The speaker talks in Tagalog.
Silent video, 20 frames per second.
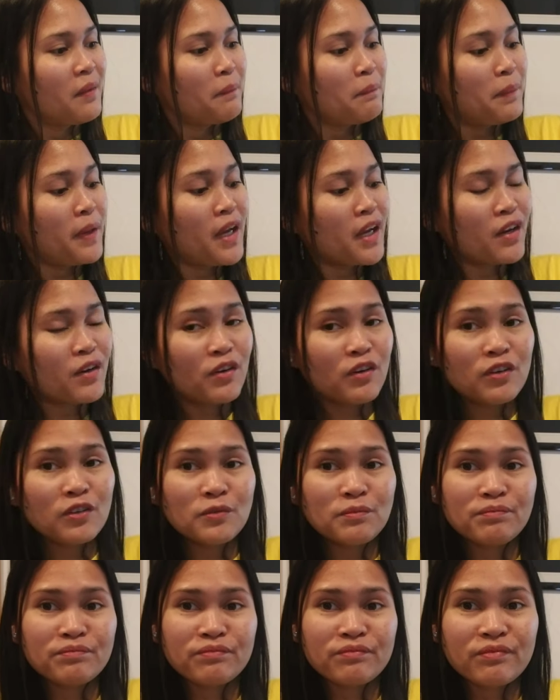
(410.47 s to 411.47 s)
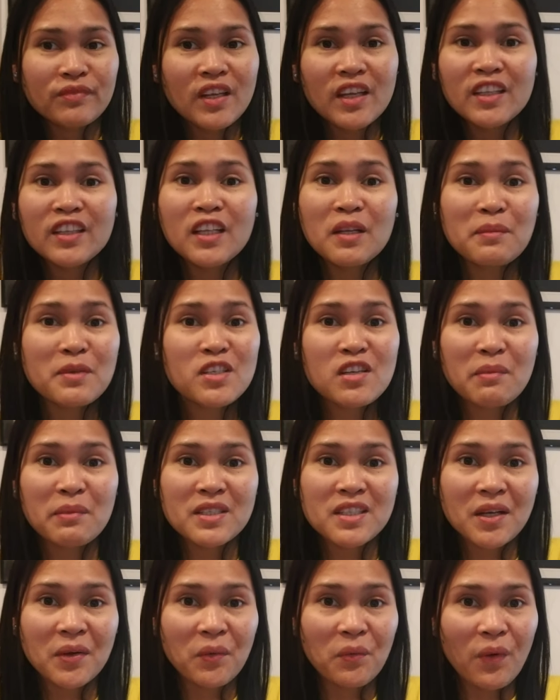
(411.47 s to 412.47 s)
Pero, hindi naman siya
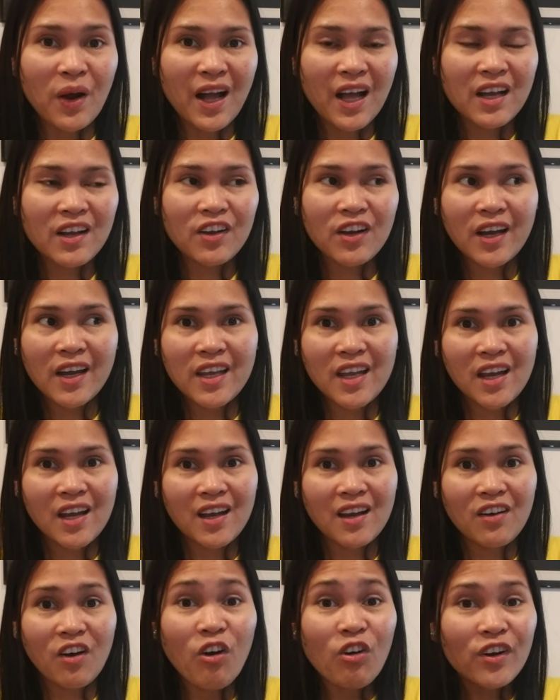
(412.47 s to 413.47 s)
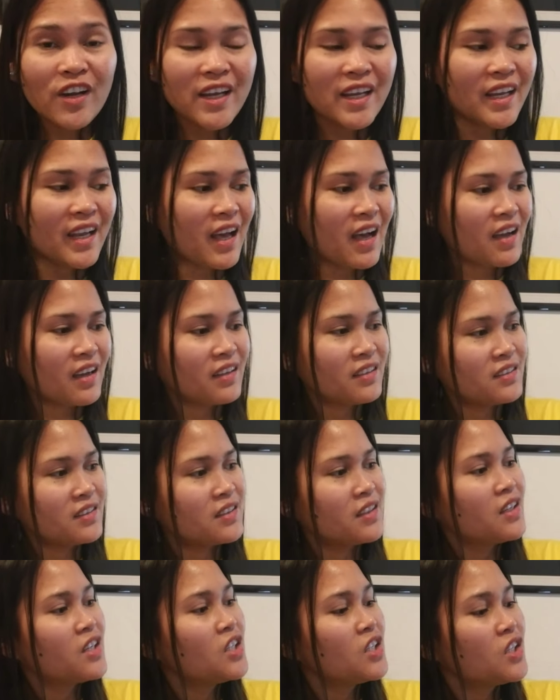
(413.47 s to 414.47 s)
masagwa. Kaya, okay lang.
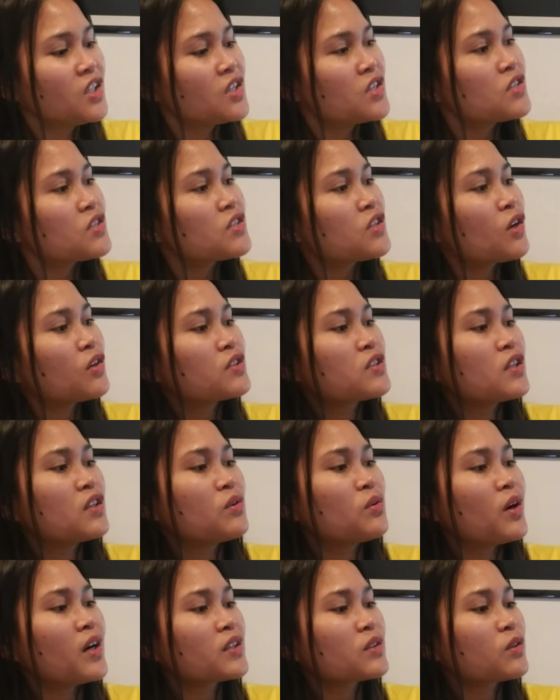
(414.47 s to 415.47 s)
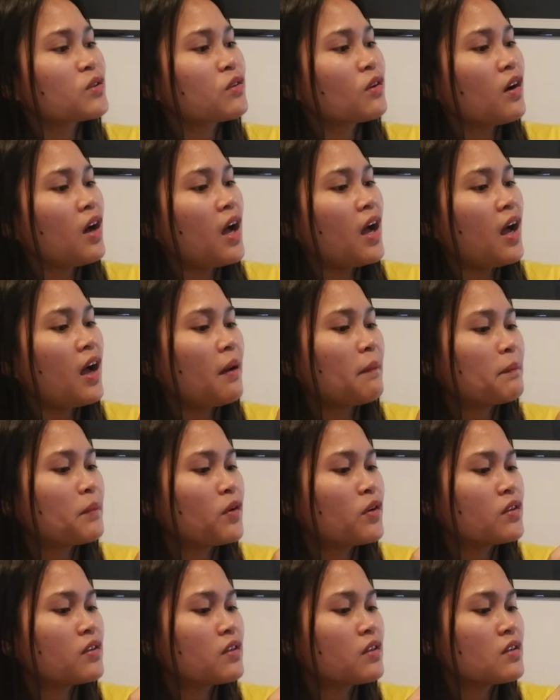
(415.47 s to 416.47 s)
So, sinukat ko to
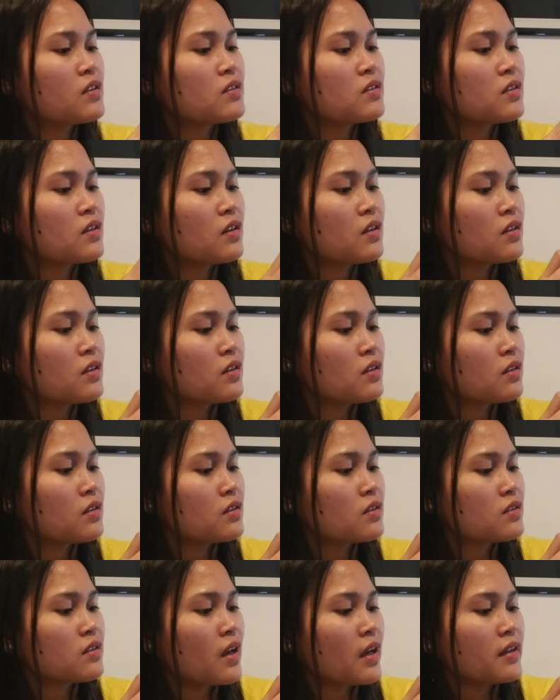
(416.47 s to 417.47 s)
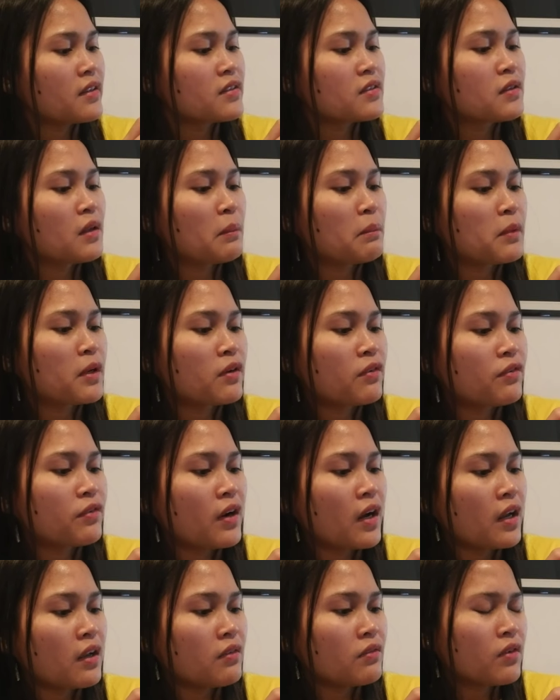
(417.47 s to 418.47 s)
kahapon. This is size number
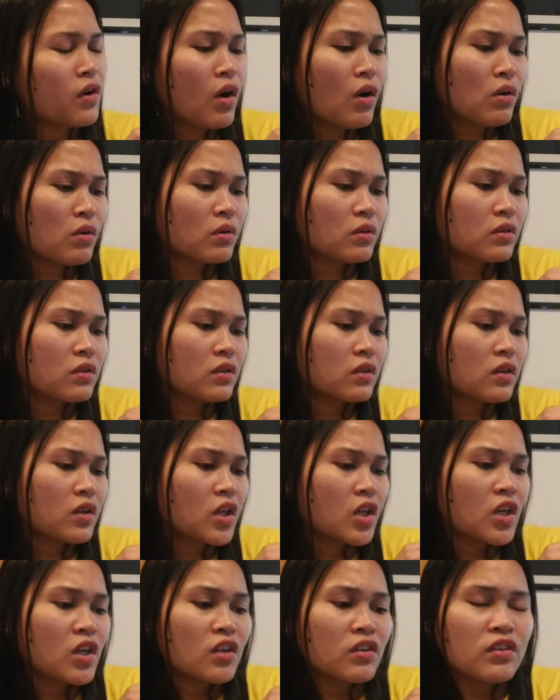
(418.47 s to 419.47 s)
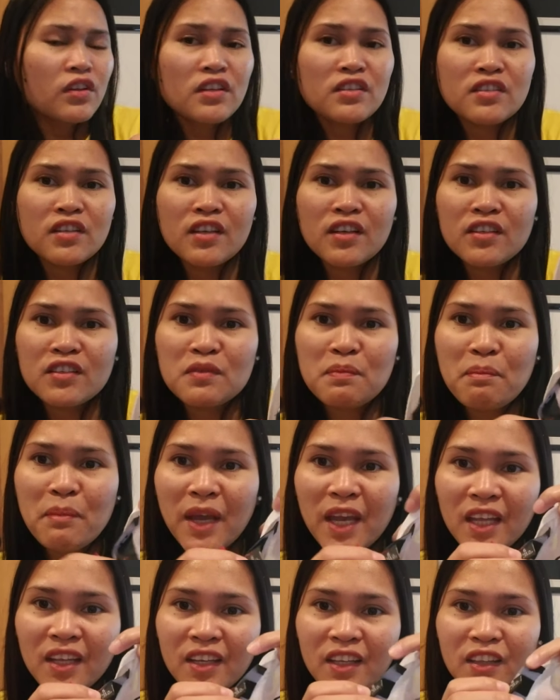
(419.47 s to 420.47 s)
5. Oh! This is
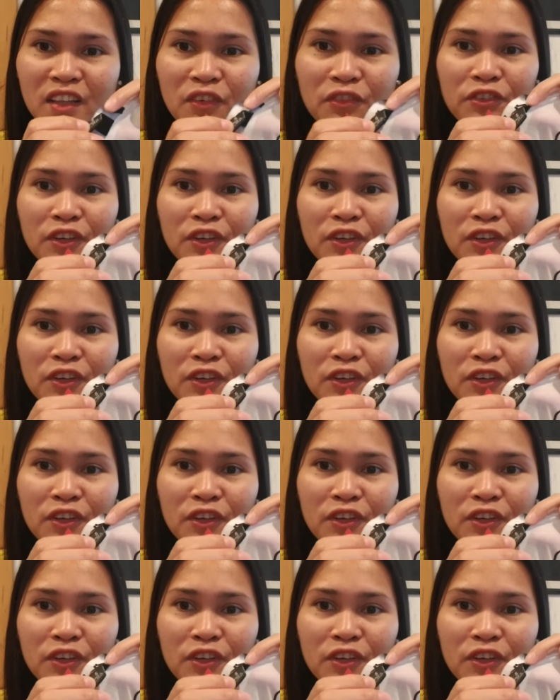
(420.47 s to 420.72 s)
made in the